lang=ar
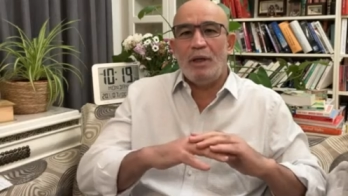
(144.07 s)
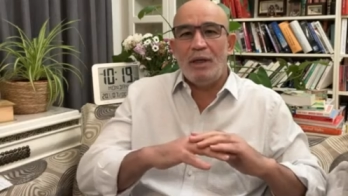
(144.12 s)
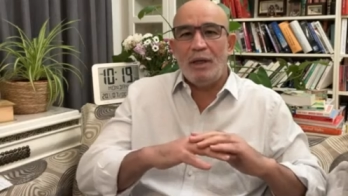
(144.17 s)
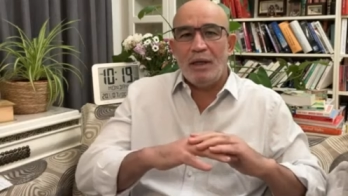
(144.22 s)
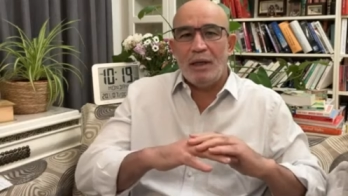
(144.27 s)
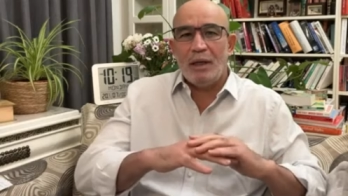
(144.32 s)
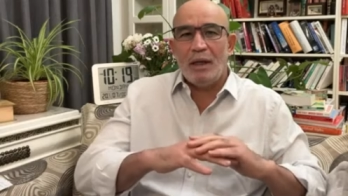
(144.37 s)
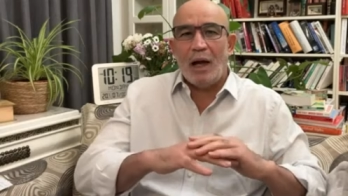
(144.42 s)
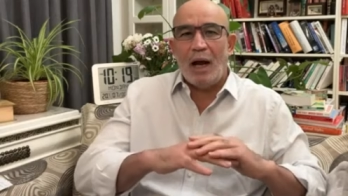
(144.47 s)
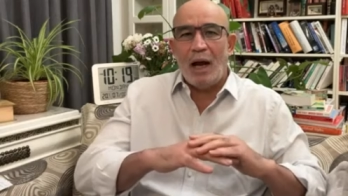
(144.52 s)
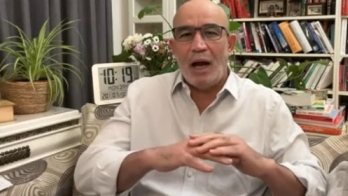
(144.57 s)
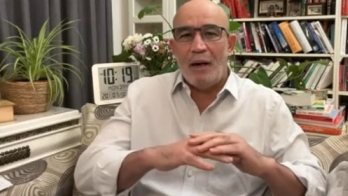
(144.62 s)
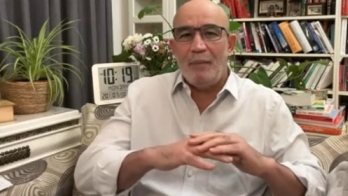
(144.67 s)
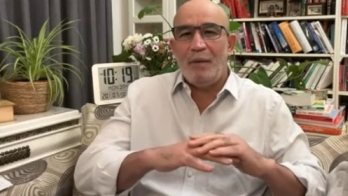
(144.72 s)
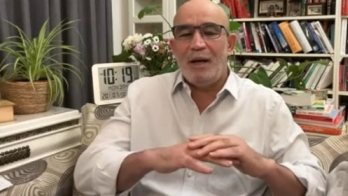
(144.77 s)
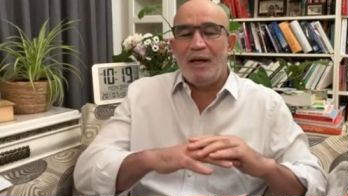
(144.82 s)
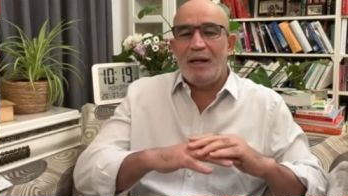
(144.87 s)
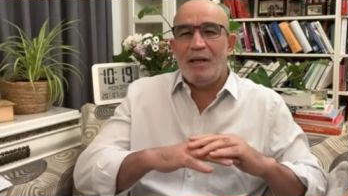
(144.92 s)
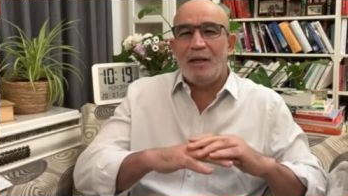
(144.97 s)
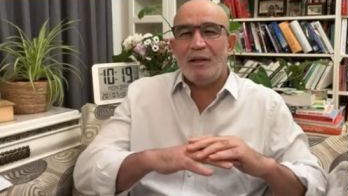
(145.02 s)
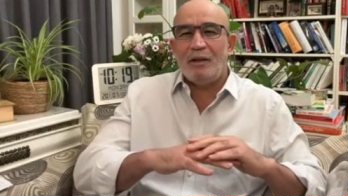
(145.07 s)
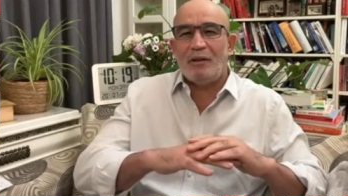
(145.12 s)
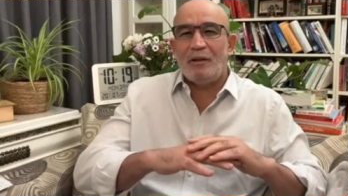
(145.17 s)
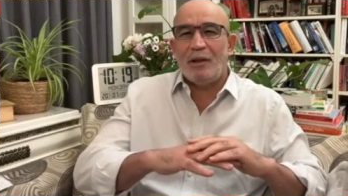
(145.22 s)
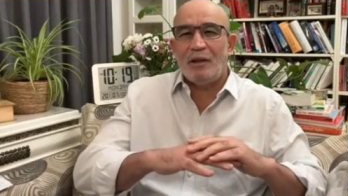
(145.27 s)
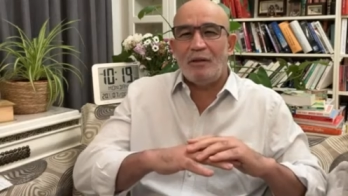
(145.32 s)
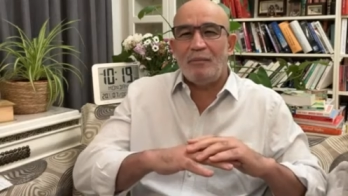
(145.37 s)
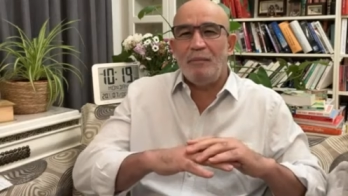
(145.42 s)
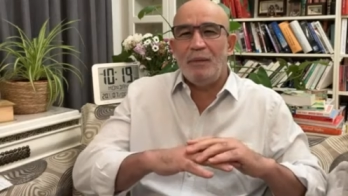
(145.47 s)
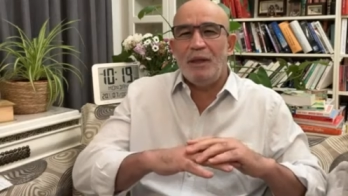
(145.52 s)
لعملية
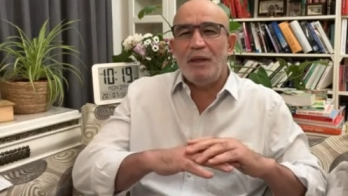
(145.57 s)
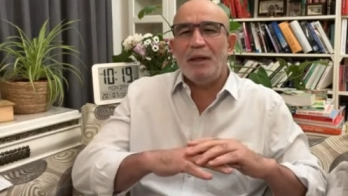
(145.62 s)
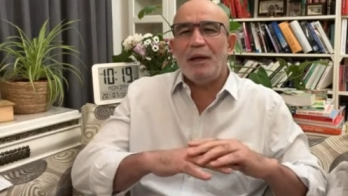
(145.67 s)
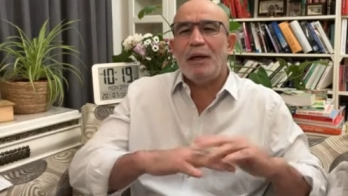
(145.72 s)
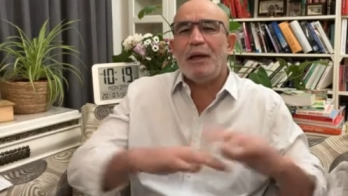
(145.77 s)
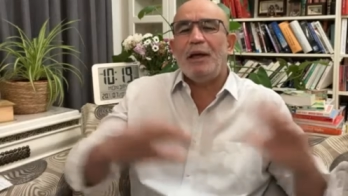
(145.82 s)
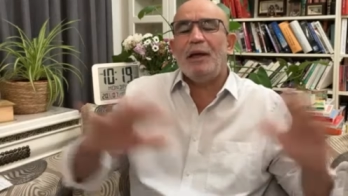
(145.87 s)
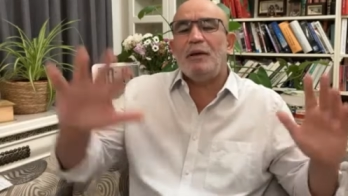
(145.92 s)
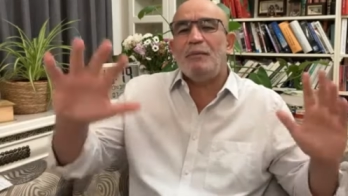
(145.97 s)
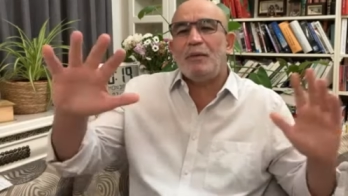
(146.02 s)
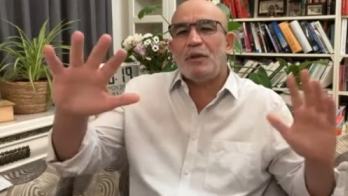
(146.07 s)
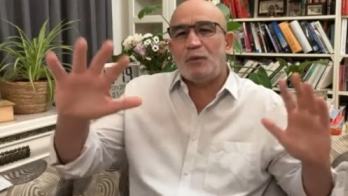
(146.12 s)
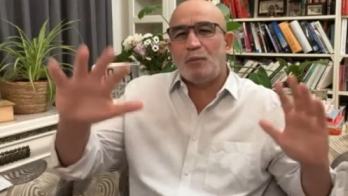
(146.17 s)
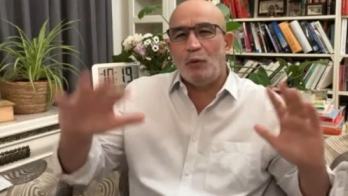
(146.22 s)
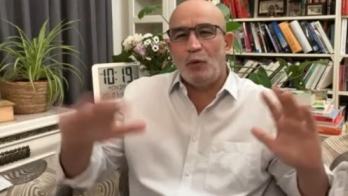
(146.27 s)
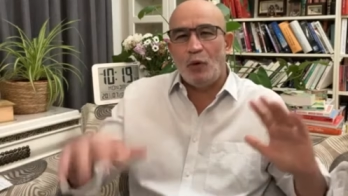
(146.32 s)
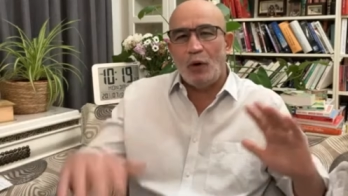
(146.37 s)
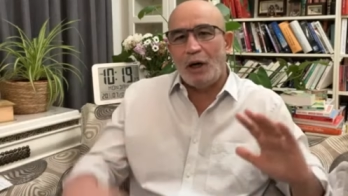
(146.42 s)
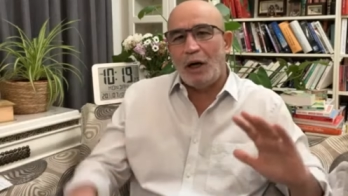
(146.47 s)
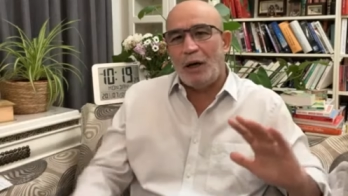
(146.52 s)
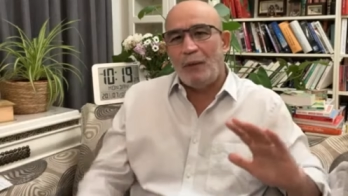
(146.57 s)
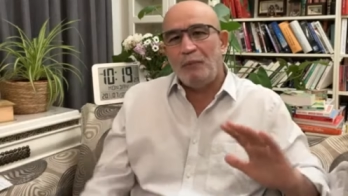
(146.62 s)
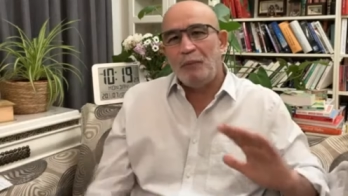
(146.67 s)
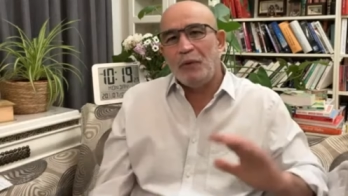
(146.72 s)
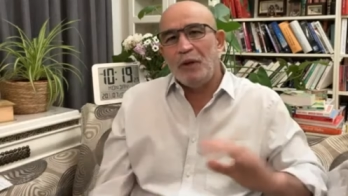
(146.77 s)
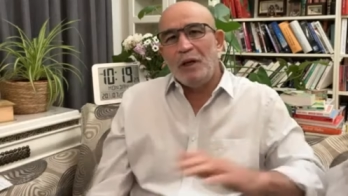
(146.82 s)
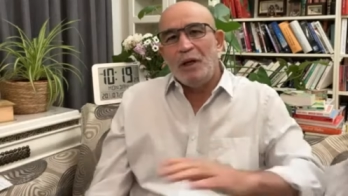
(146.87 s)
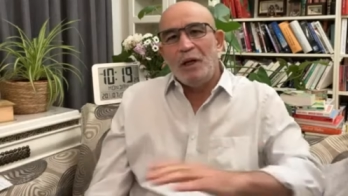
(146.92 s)
تدمير غير مسبوقة